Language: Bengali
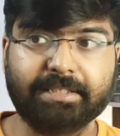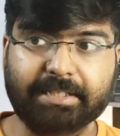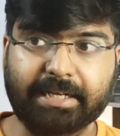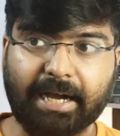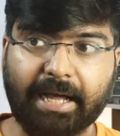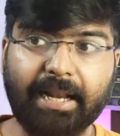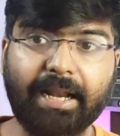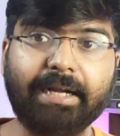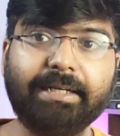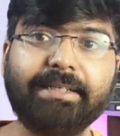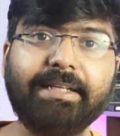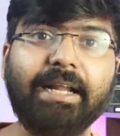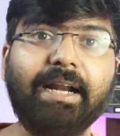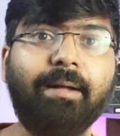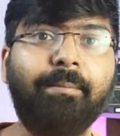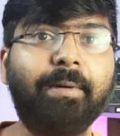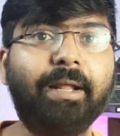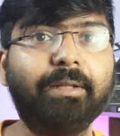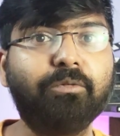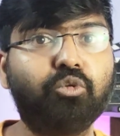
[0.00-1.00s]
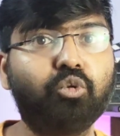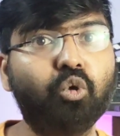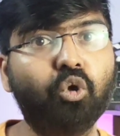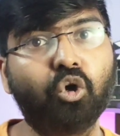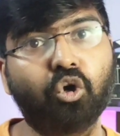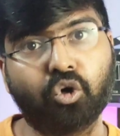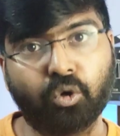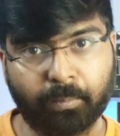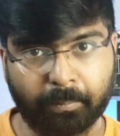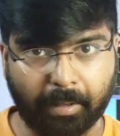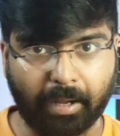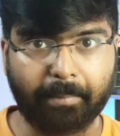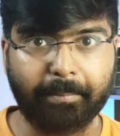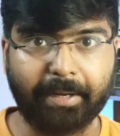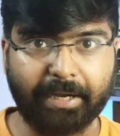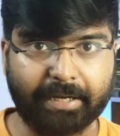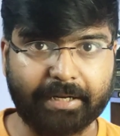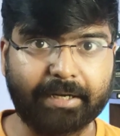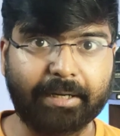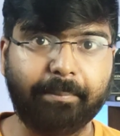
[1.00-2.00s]
কালারটার আমরা দুরকম ভাবে
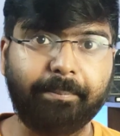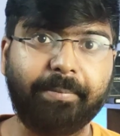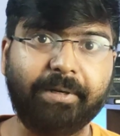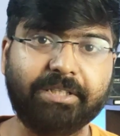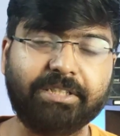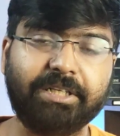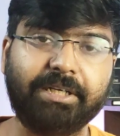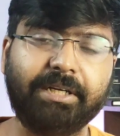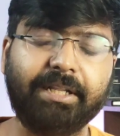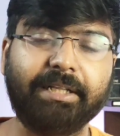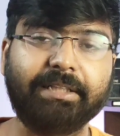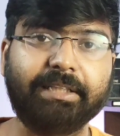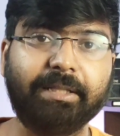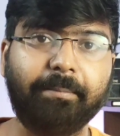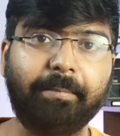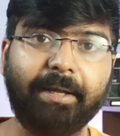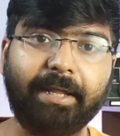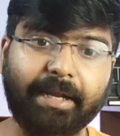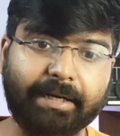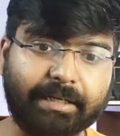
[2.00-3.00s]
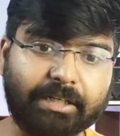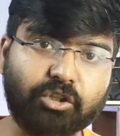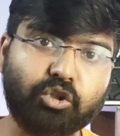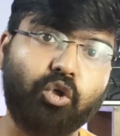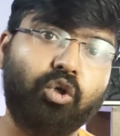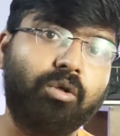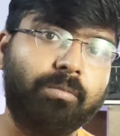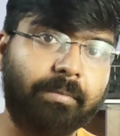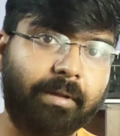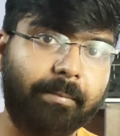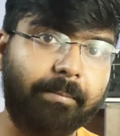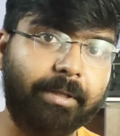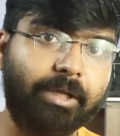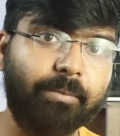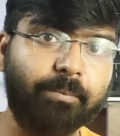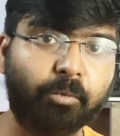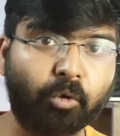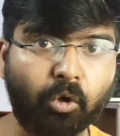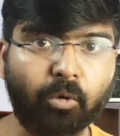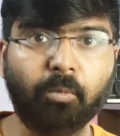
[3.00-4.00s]
এটা রিপ্রেজেন্ট দেখতে পাই একটা যখন মেবি
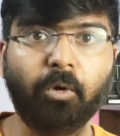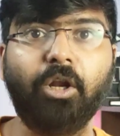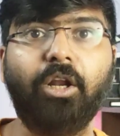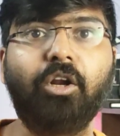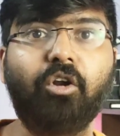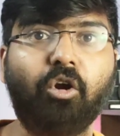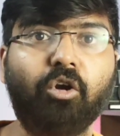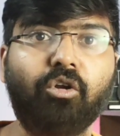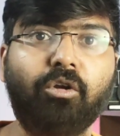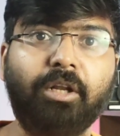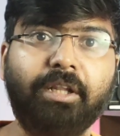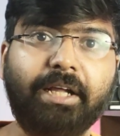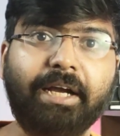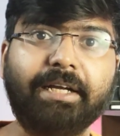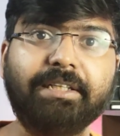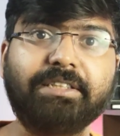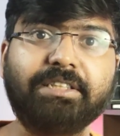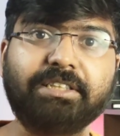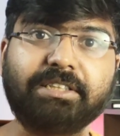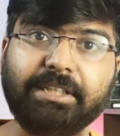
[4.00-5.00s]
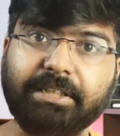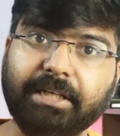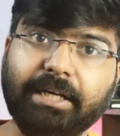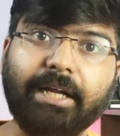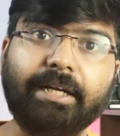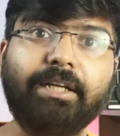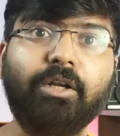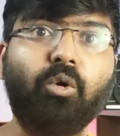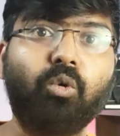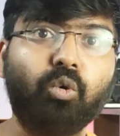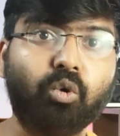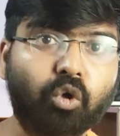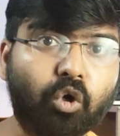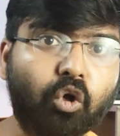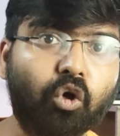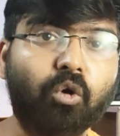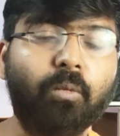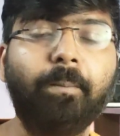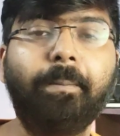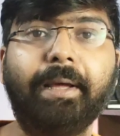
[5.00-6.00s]
ফুটবলের ঘটনা দেখাচ্ছে সেটাকে একটা
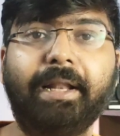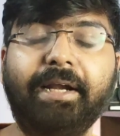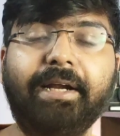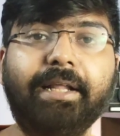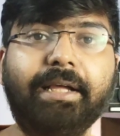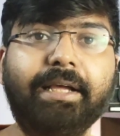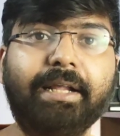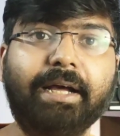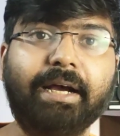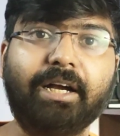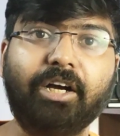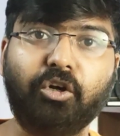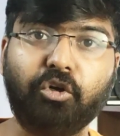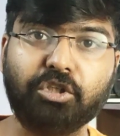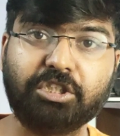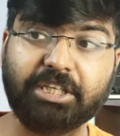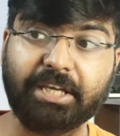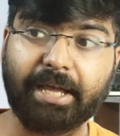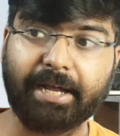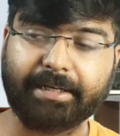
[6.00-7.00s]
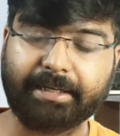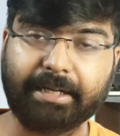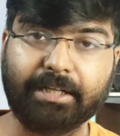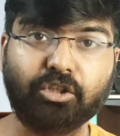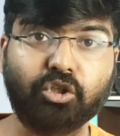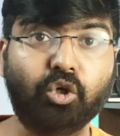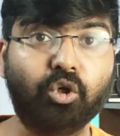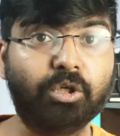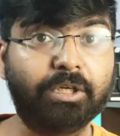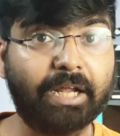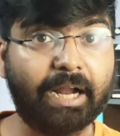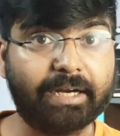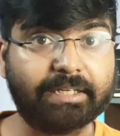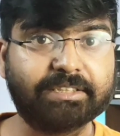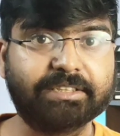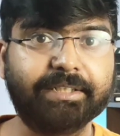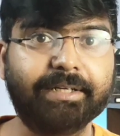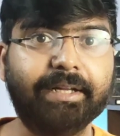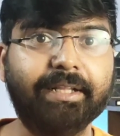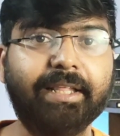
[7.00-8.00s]
অন্যরকম প্যালেটিং এ রাখা হয়েছে একটা যখন ডার্ক
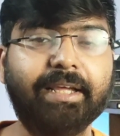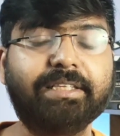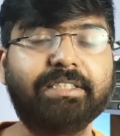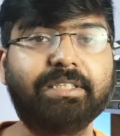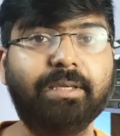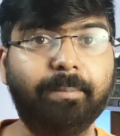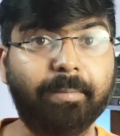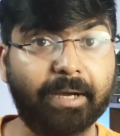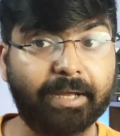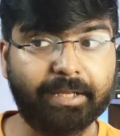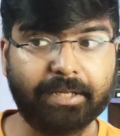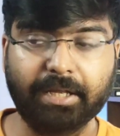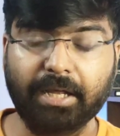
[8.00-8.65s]
সেটে দেখছি বা